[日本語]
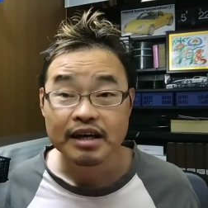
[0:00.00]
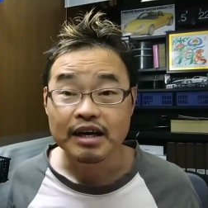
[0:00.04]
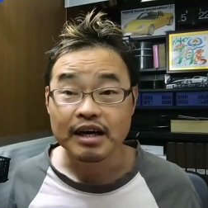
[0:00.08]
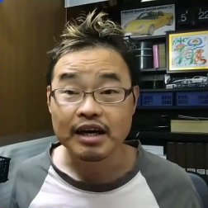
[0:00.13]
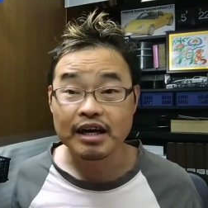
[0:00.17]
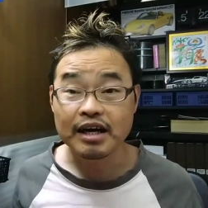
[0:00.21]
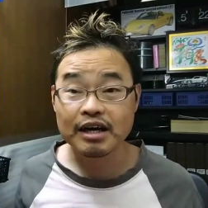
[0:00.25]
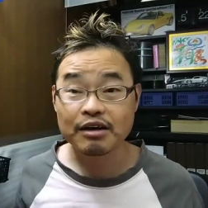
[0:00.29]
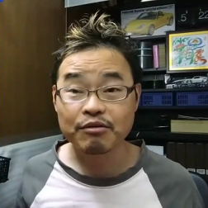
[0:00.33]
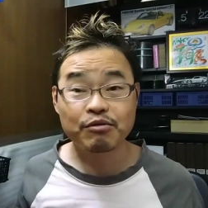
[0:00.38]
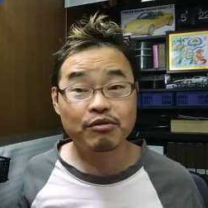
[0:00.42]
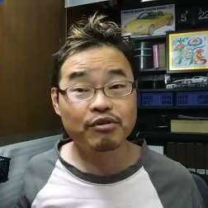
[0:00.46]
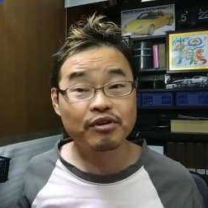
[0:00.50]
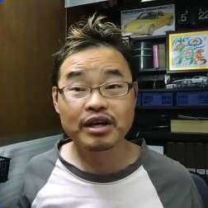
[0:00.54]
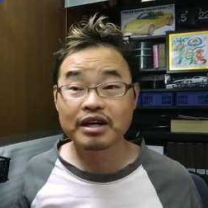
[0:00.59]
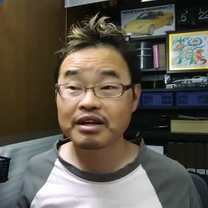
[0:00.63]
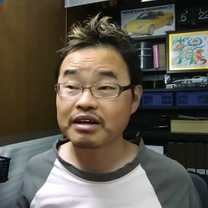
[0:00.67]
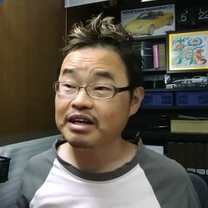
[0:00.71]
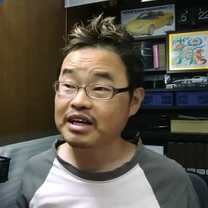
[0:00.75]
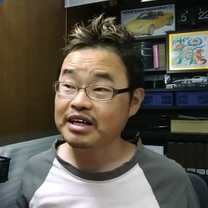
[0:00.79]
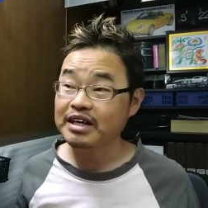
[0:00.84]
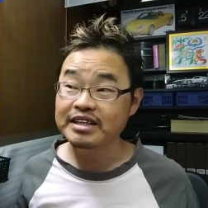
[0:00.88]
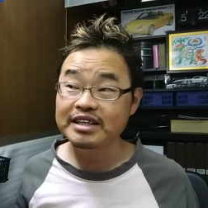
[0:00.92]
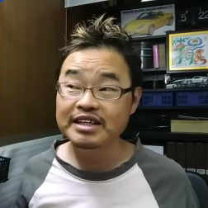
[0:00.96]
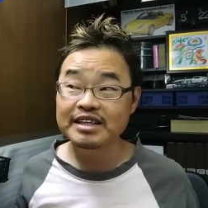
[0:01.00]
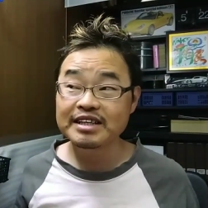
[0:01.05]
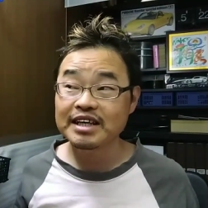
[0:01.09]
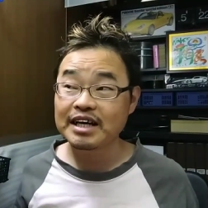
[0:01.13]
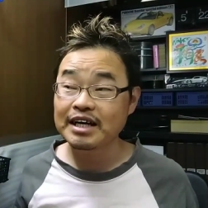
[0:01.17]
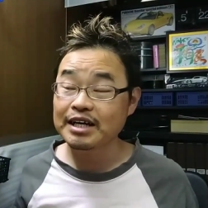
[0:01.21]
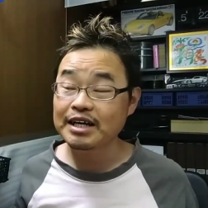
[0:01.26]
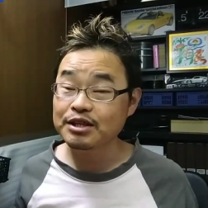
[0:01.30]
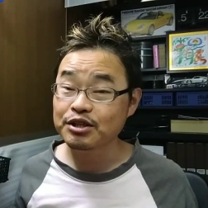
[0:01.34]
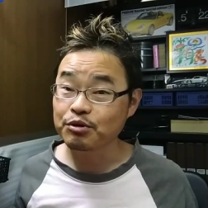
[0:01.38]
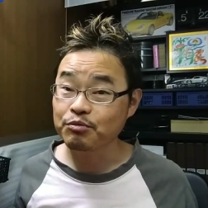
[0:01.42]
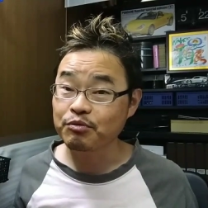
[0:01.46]
ああ、これはいい
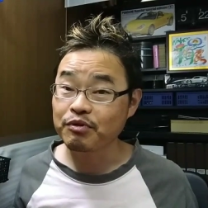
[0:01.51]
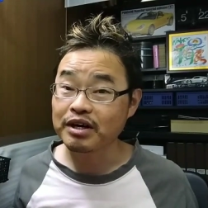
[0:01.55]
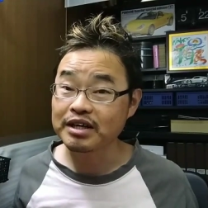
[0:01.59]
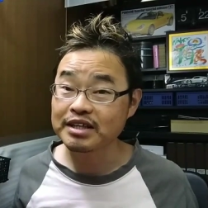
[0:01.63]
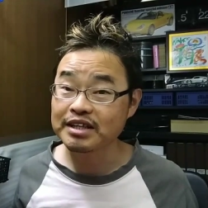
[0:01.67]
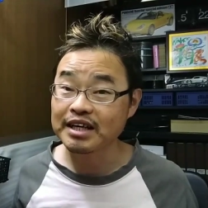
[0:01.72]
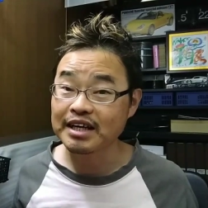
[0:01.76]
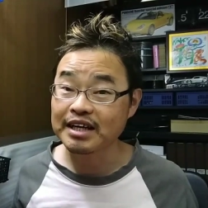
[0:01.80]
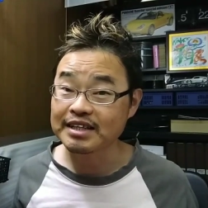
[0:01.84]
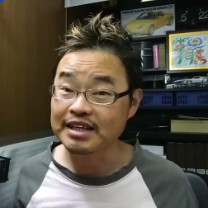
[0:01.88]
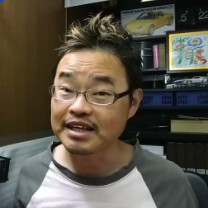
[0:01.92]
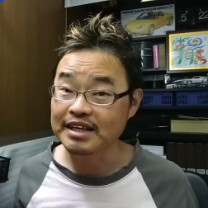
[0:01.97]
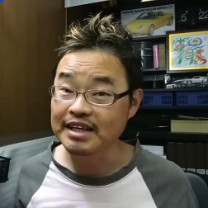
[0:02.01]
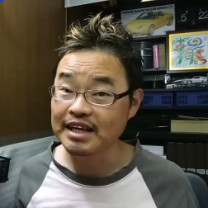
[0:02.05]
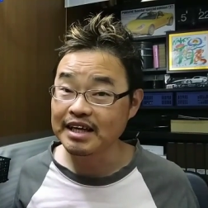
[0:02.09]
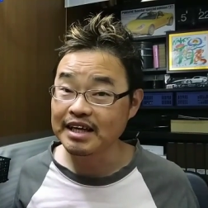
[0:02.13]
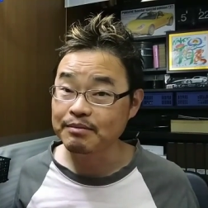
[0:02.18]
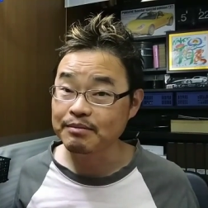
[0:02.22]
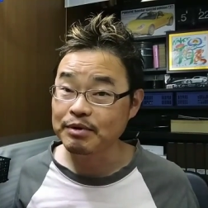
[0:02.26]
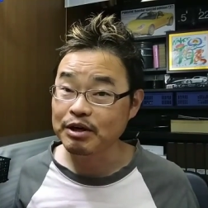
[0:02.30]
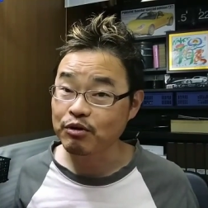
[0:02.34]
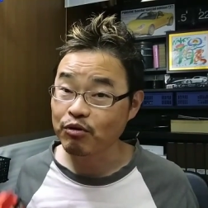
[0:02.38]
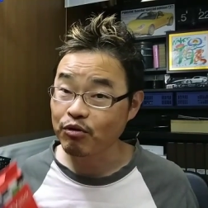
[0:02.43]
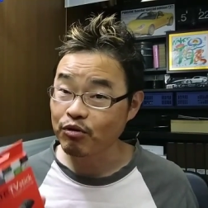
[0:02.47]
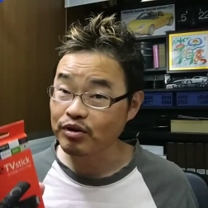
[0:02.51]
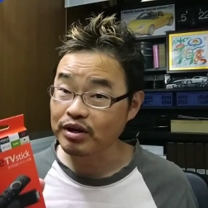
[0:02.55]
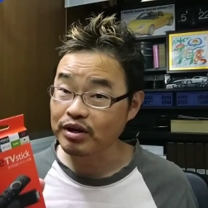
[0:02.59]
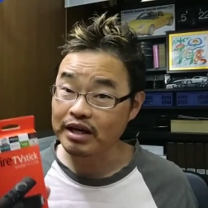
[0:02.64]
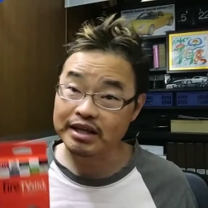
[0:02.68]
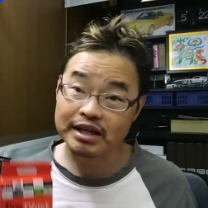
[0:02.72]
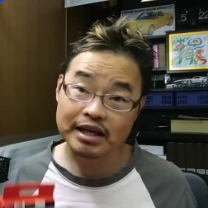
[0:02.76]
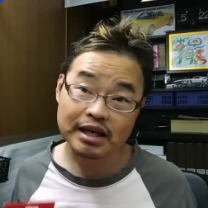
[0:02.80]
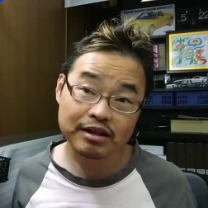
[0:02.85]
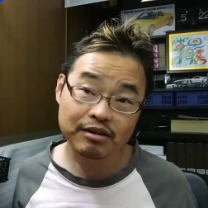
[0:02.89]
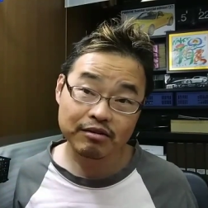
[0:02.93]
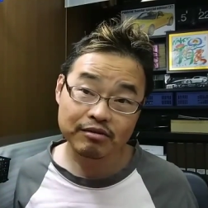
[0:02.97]
なと思われた方ね、まあ今
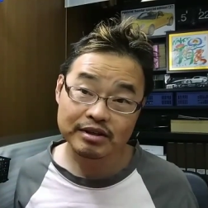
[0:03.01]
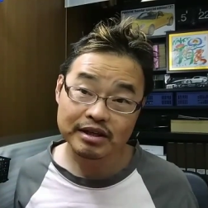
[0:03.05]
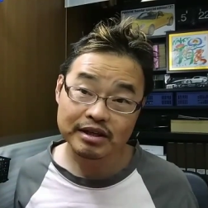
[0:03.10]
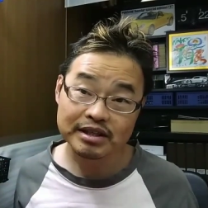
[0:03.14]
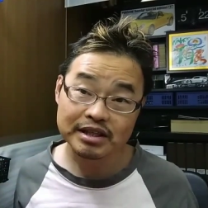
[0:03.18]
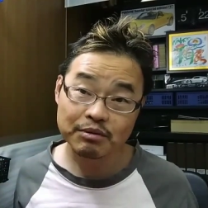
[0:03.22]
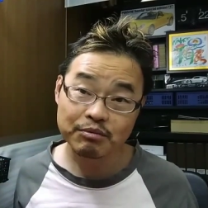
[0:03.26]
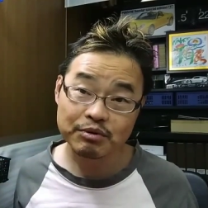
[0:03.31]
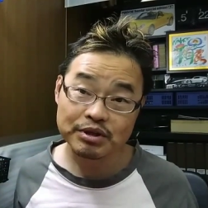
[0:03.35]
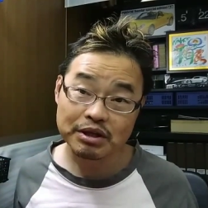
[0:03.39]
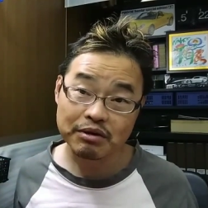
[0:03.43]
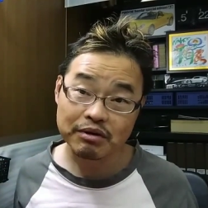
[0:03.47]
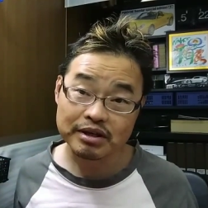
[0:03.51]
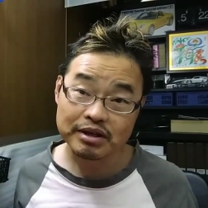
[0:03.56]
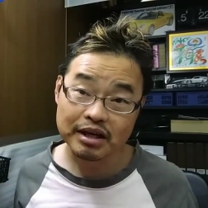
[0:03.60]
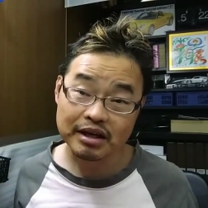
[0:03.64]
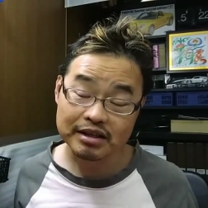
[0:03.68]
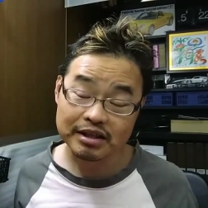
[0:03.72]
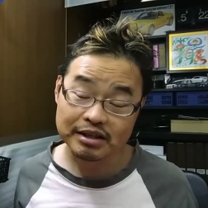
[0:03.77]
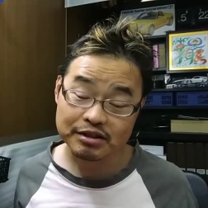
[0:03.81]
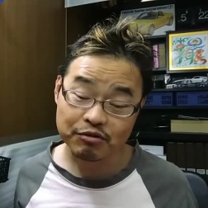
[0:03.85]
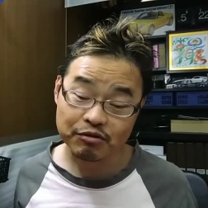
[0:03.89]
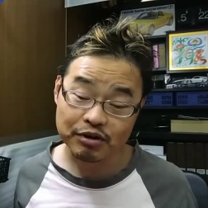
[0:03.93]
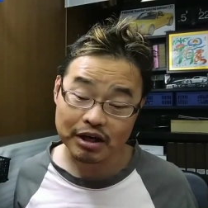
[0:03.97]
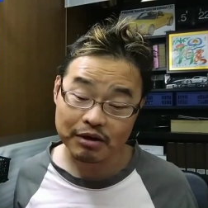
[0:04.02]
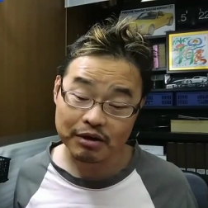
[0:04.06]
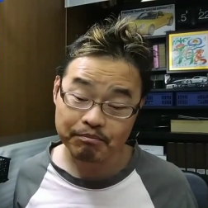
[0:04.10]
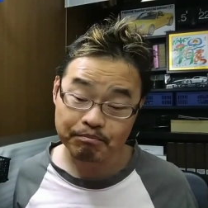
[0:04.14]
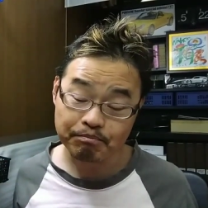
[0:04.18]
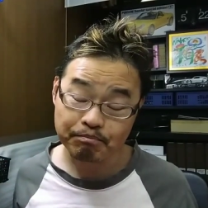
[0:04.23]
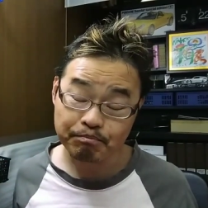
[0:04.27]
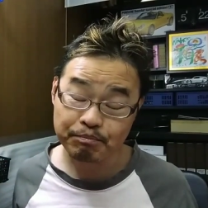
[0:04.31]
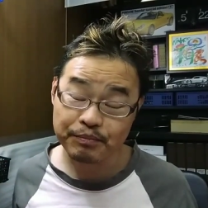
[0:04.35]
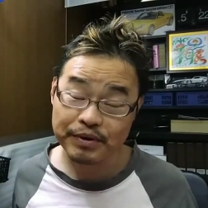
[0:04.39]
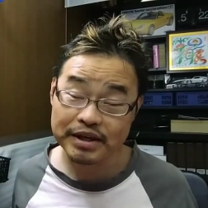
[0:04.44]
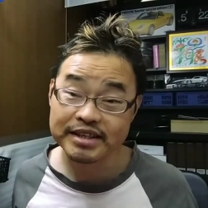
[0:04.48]
回検討されてみてはいかがでしょうか。
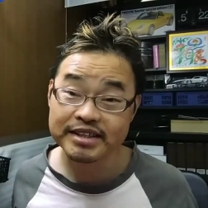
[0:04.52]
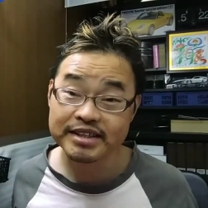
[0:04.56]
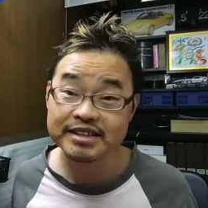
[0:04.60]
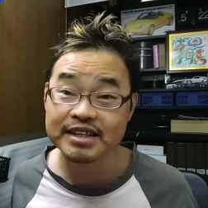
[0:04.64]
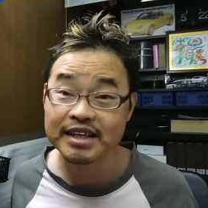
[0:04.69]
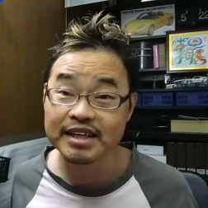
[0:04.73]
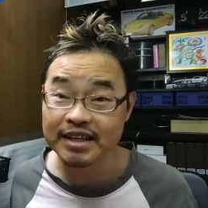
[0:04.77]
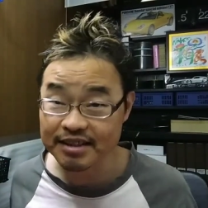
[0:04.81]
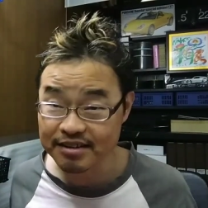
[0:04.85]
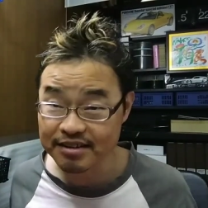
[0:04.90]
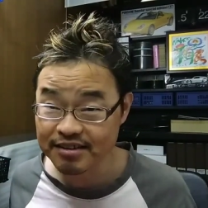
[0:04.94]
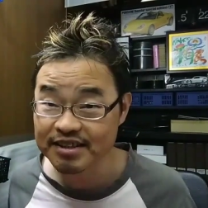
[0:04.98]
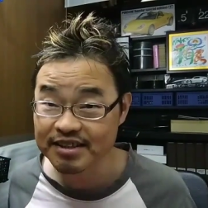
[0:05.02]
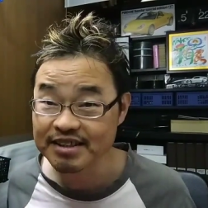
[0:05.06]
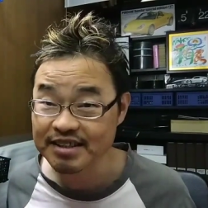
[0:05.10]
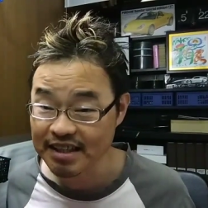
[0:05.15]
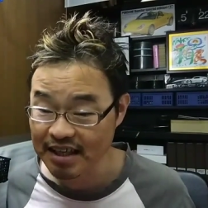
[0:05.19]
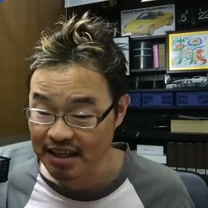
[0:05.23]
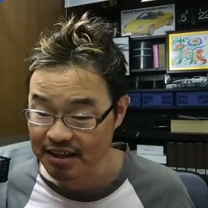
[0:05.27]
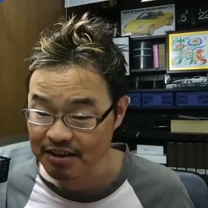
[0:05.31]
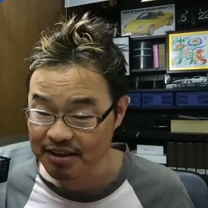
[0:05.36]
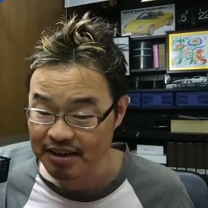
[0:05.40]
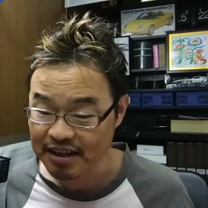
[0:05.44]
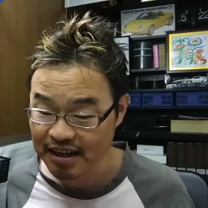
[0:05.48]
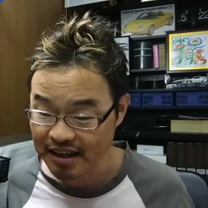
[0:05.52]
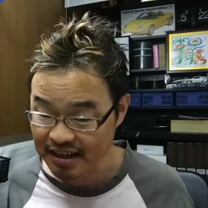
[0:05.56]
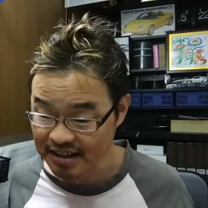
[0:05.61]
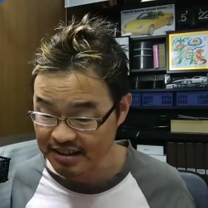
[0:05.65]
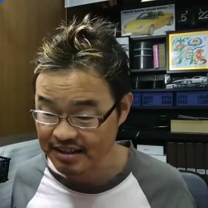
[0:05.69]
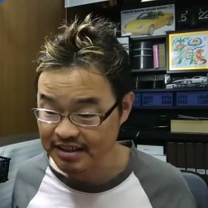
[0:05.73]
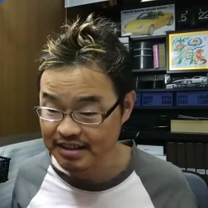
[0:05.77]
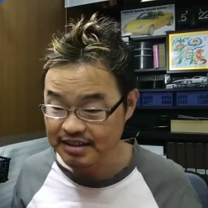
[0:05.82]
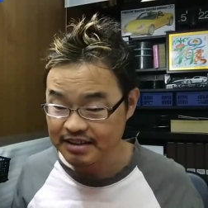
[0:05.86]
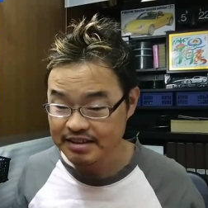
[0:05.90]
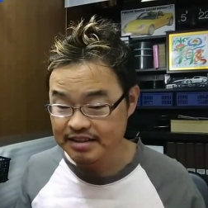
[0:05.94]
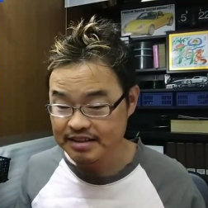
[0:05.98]
めっちゃ安いしね。はい。